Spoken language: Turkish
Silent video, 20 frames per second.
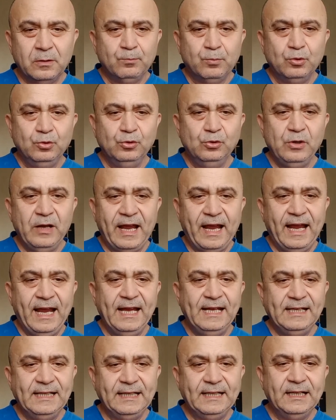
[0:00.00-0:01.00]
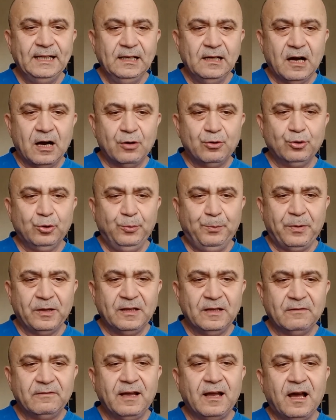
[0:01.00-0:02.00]
Bunu en iyi
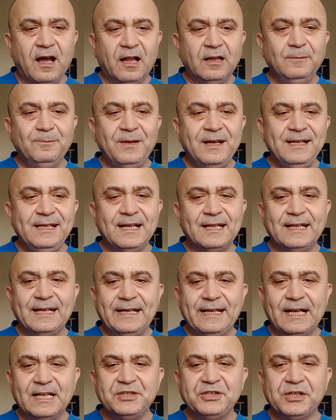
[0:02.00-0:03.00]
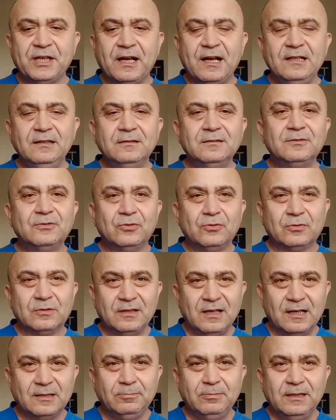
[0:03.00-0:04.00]
Avrupa'da ve Almanya'da yaşayan
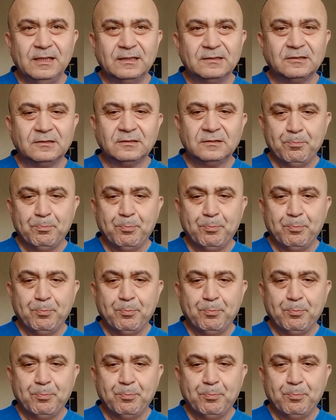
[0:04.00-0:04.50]
Türkler bilir.